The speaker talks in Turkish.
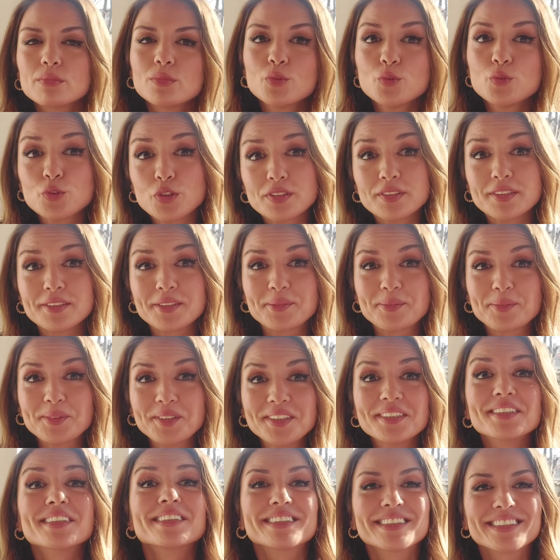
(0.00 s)
Uzatır mı?
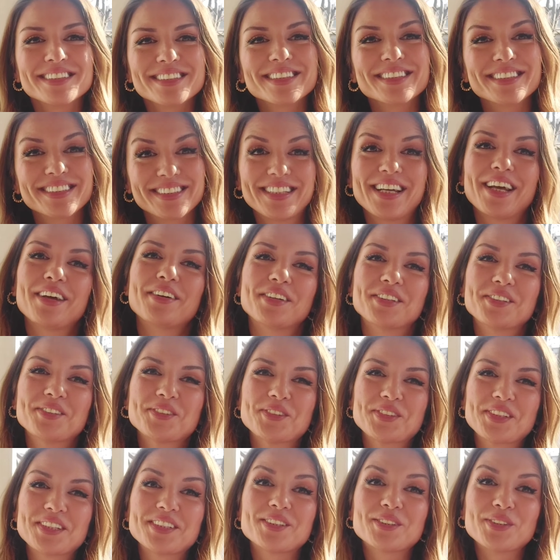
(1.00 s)
Evet
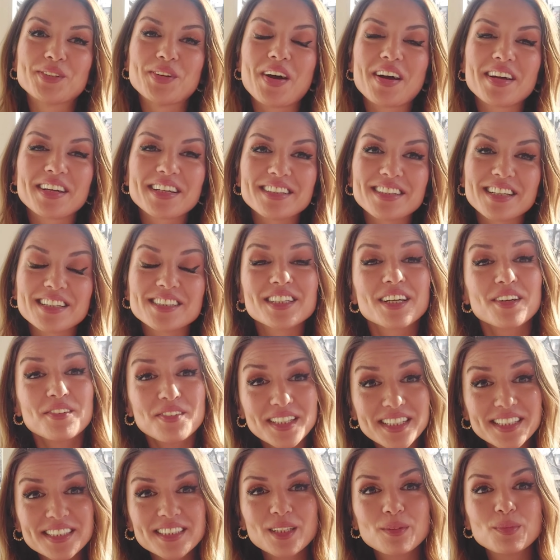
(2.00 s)
uzatıyor arkadaşlar
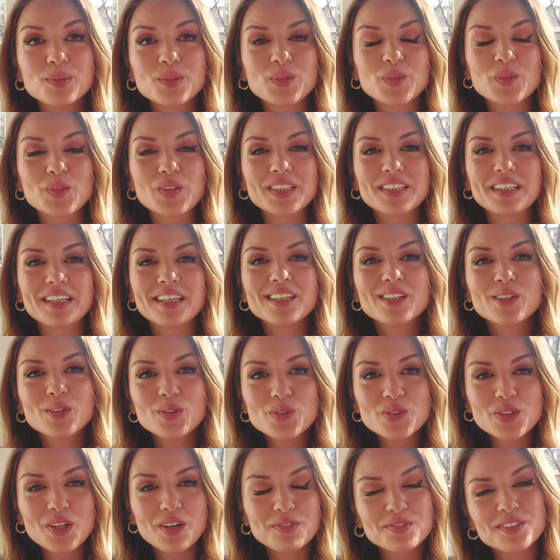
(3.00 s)
ve kısa bir sürede
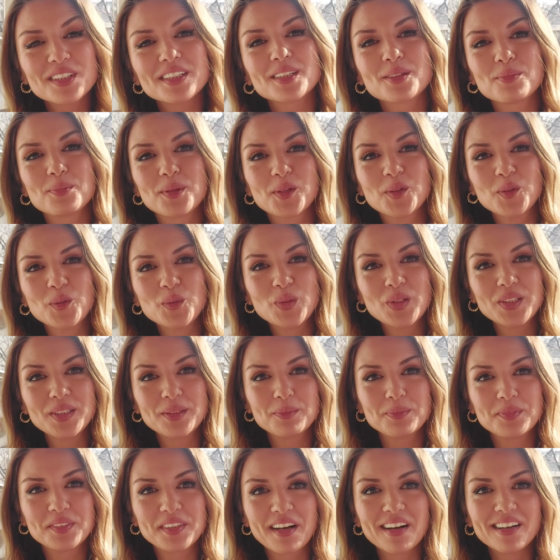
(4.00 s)
2-3 haftalık bir
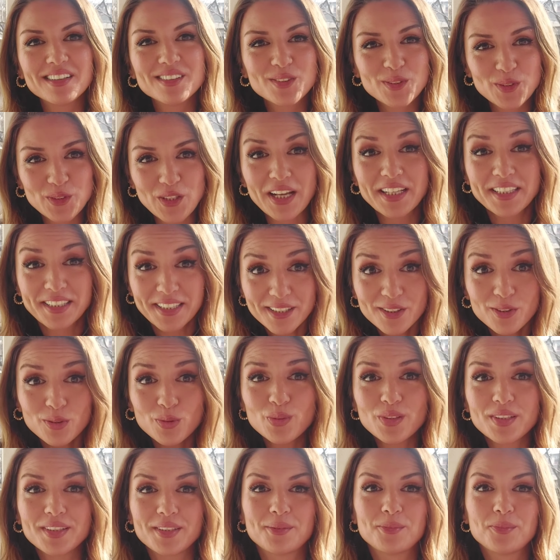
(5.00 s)
kullanımda, düzenli
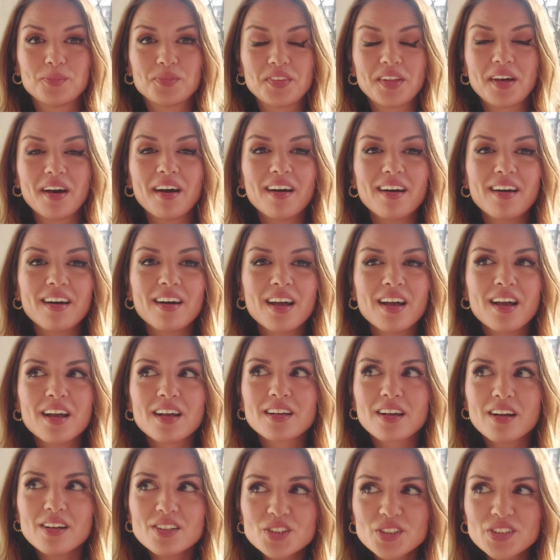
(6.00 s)
kullanımda
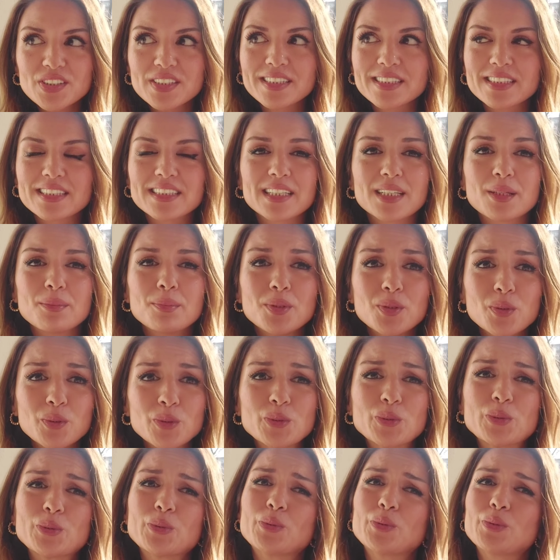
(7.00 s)
kaşlarınızdaki
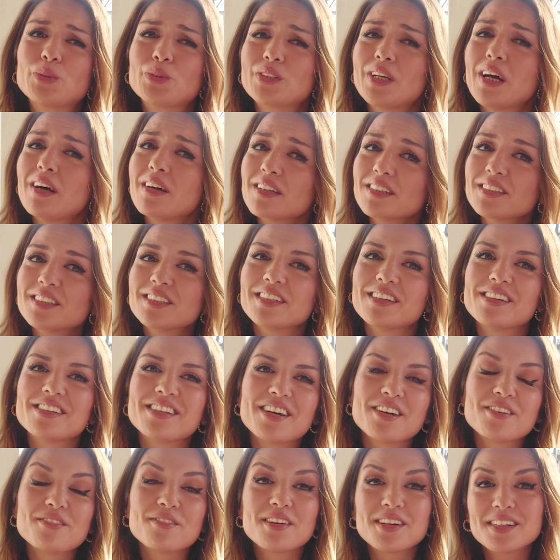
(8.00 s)
biliyorsunuz ya
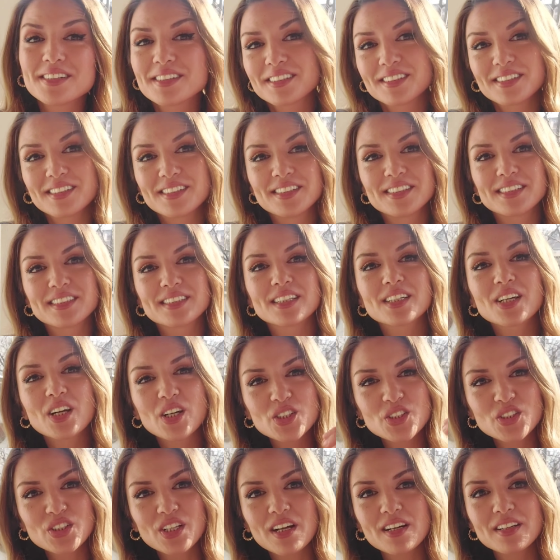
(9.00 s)
yaşayanlar vardır aranızda
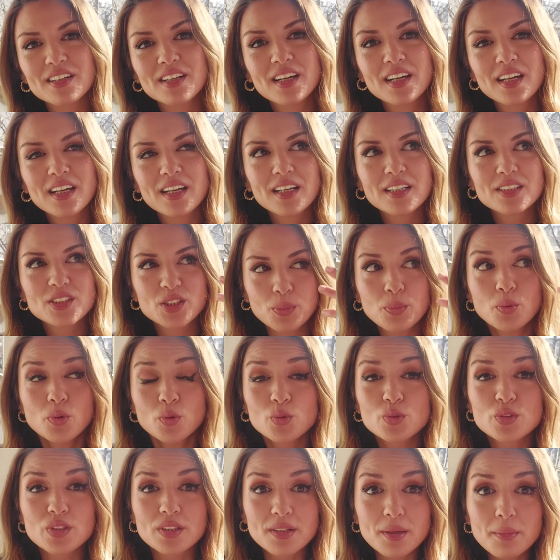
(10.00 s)
kaşlar
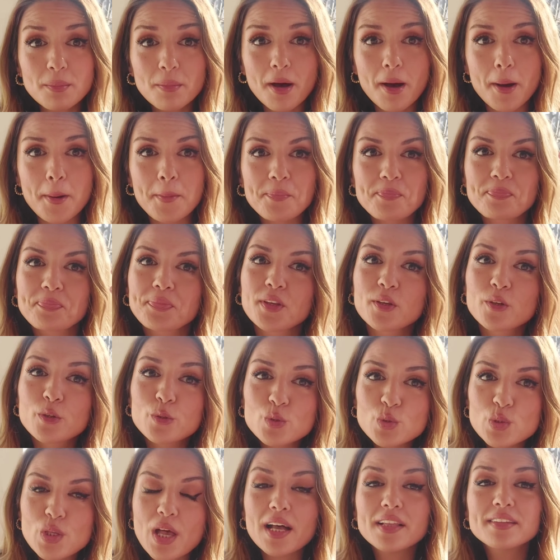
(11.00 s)
çabuk uzar ama
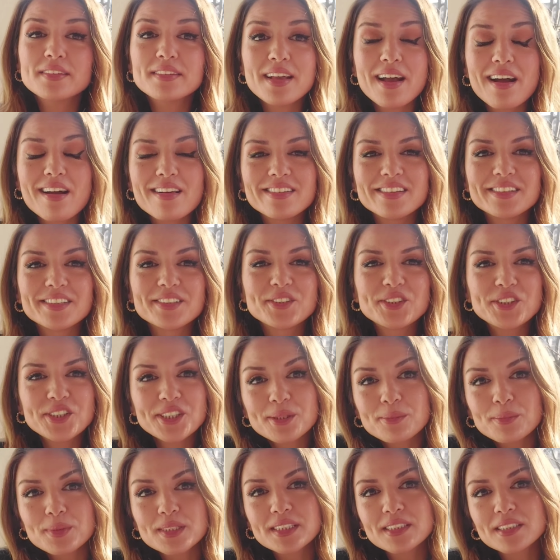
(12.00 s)
küsen yerlerin
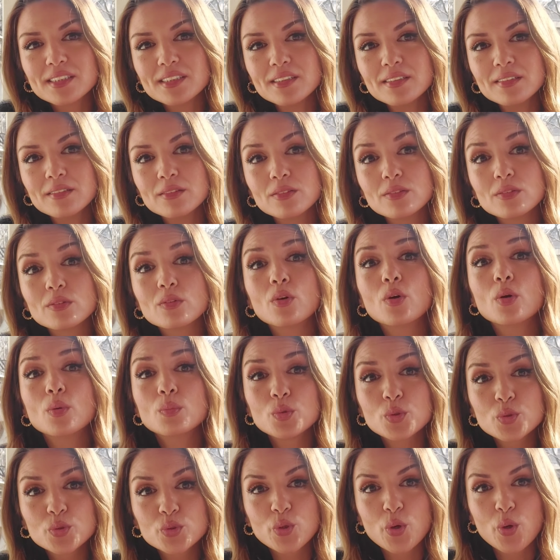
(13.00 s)
çıkması
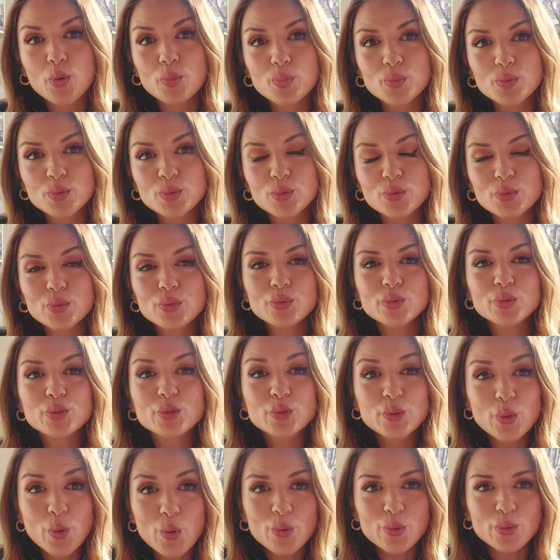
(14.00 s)
ömür törpüsüdür,
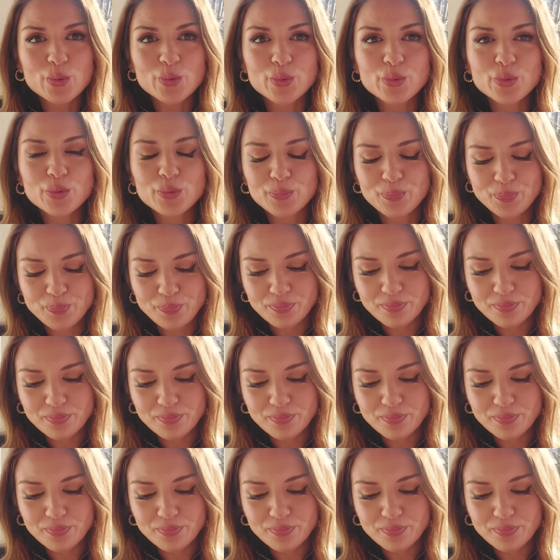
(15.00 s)
zordur.